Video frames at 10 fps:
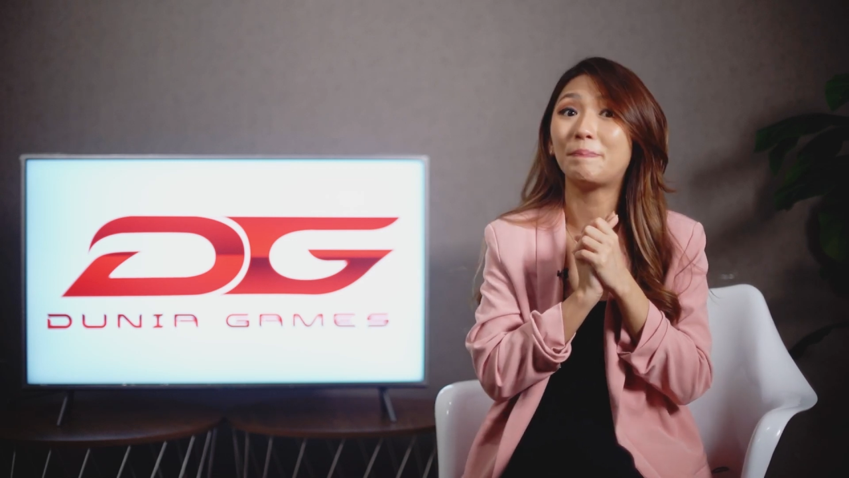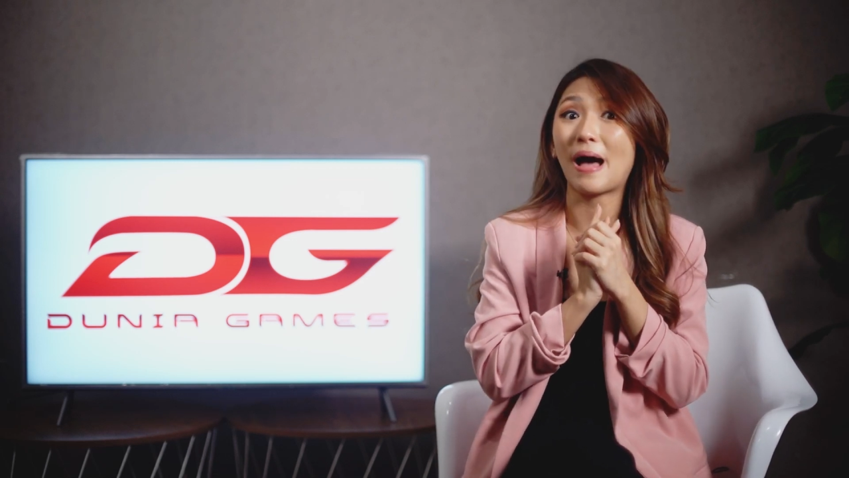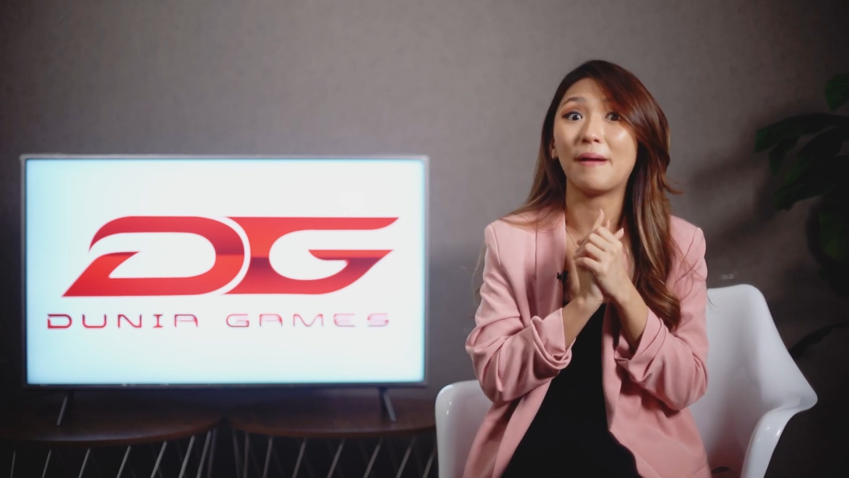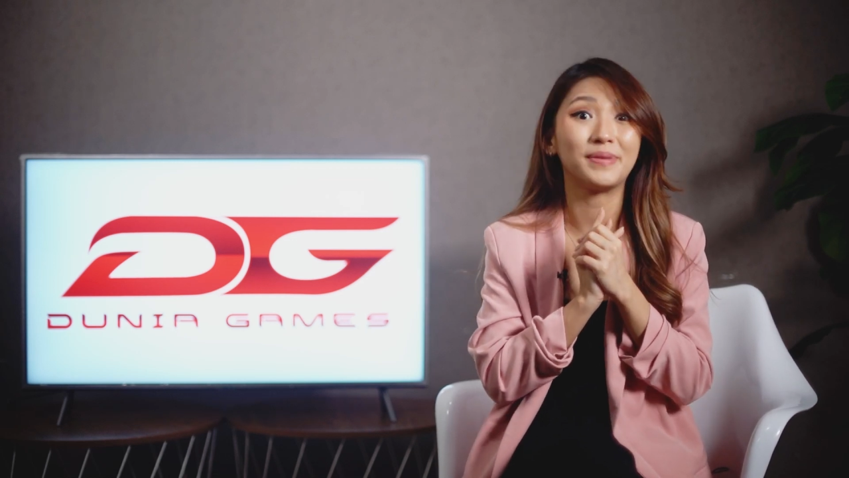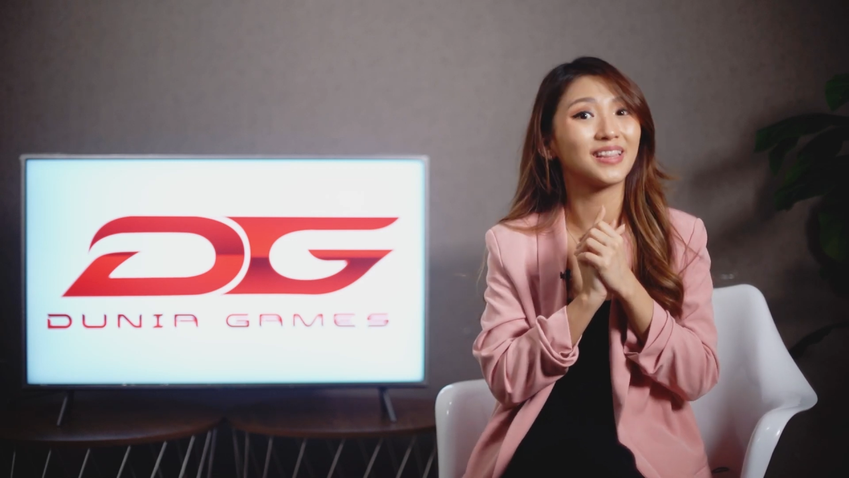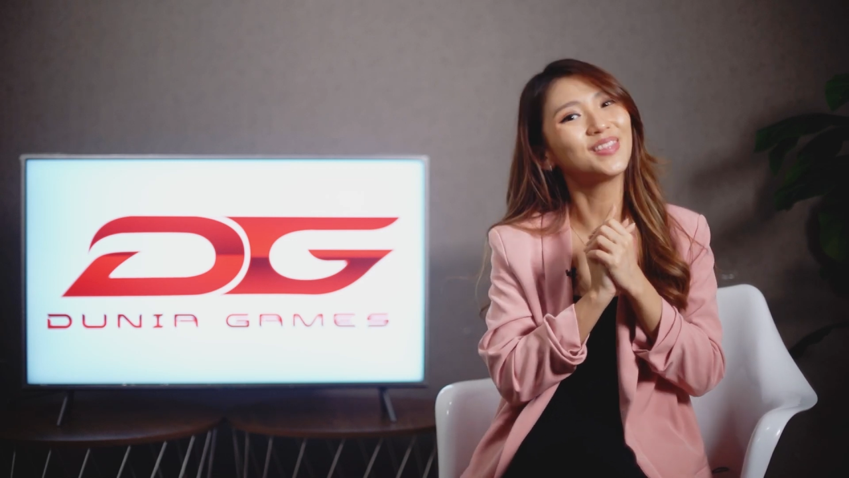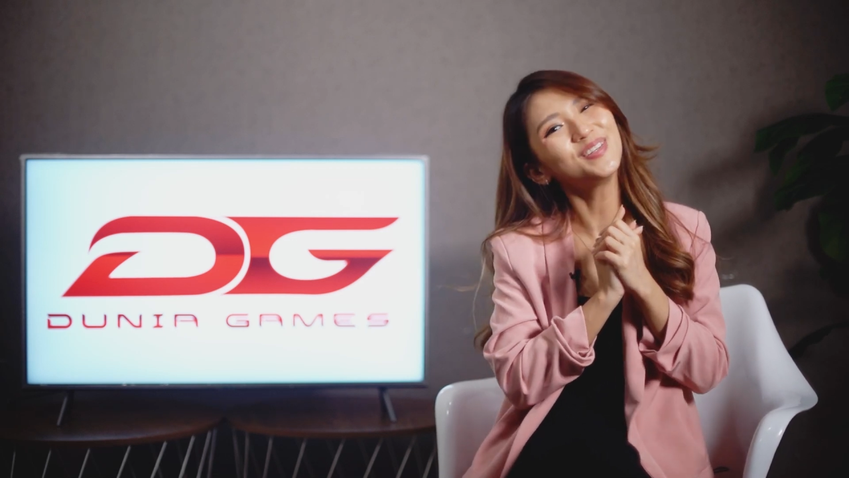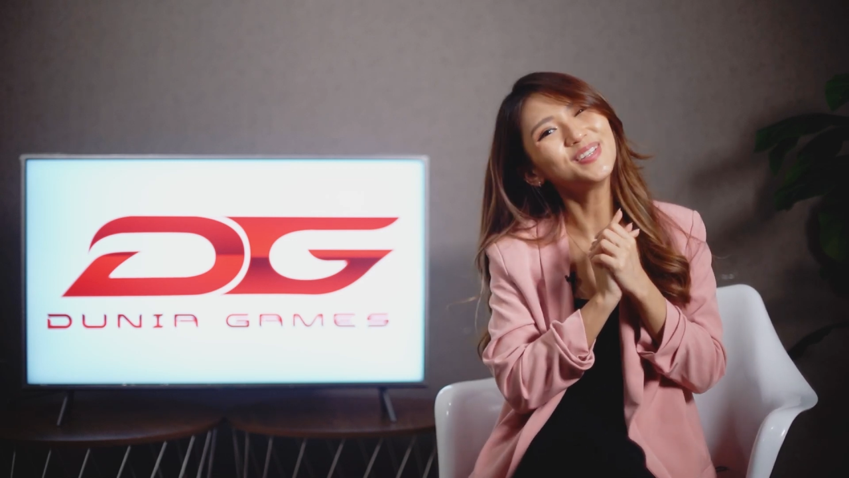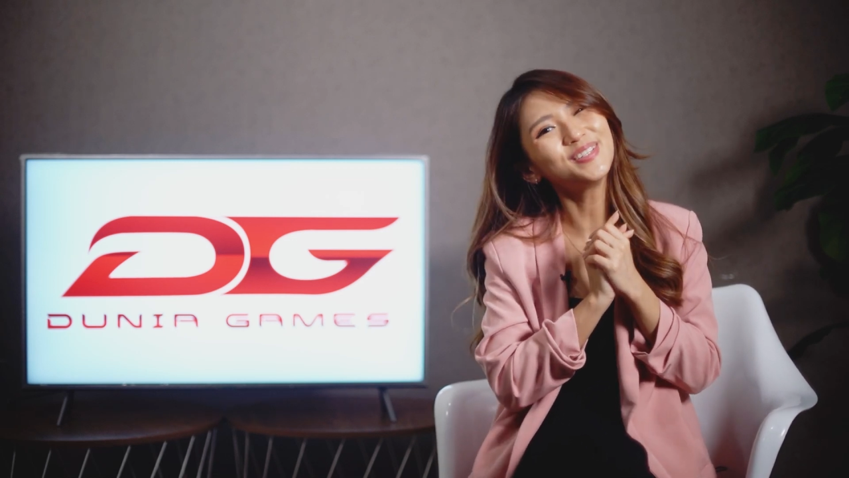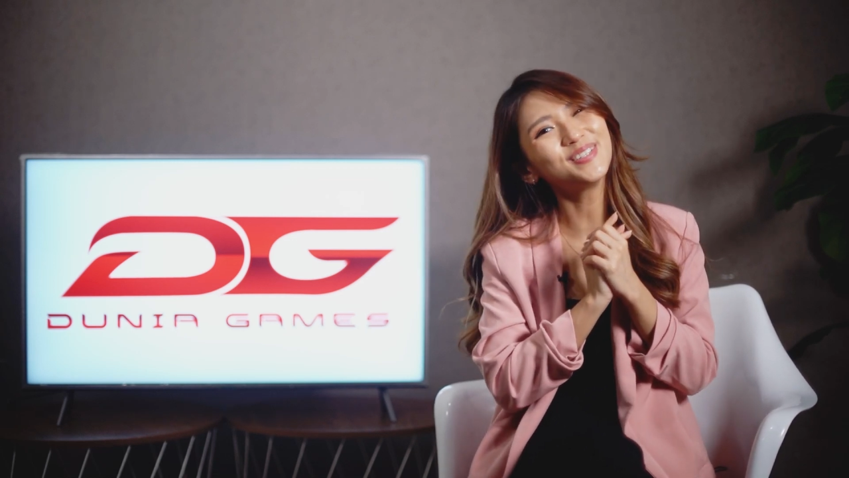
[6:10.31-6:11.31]
pamit
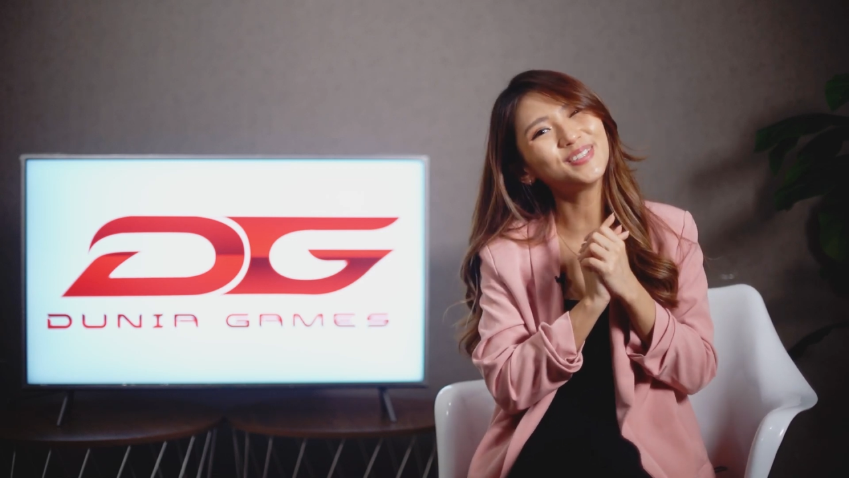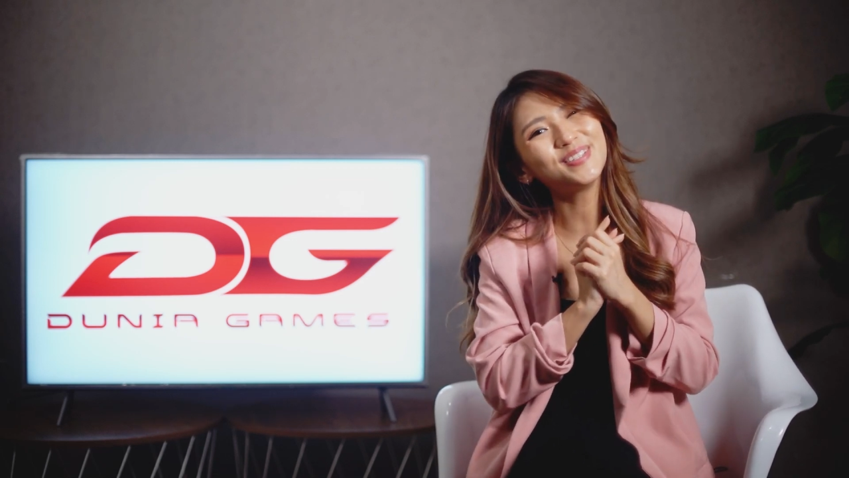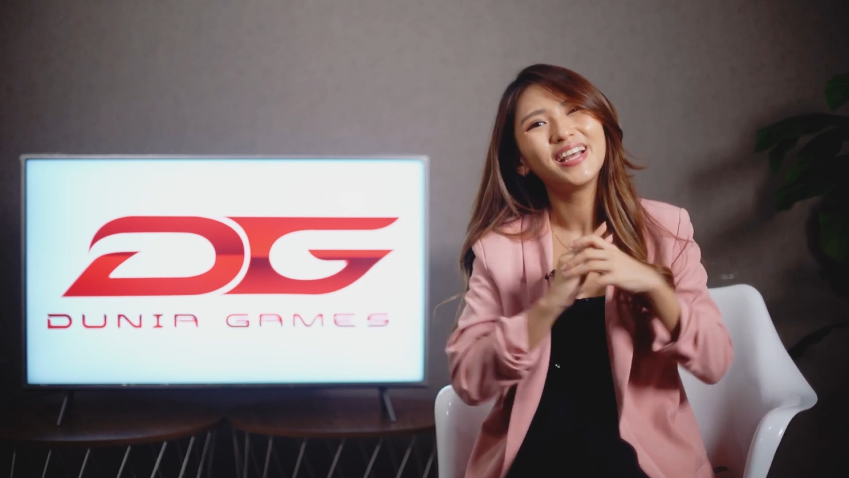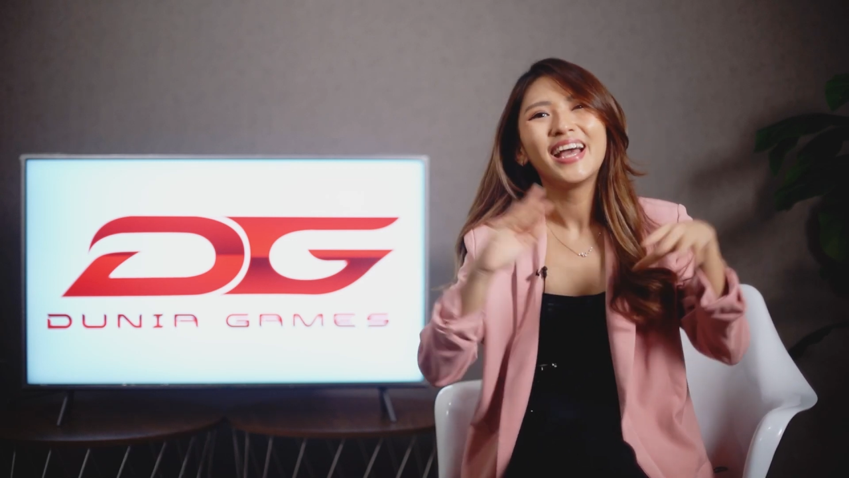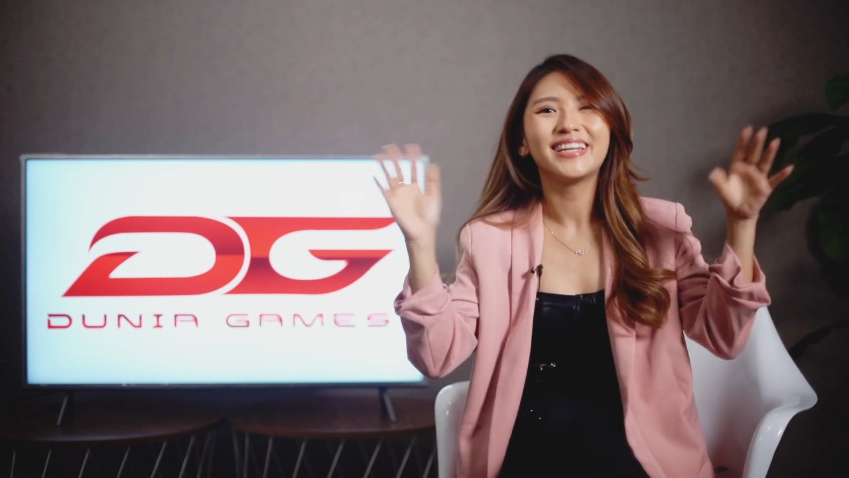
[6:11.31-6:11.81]
dulu.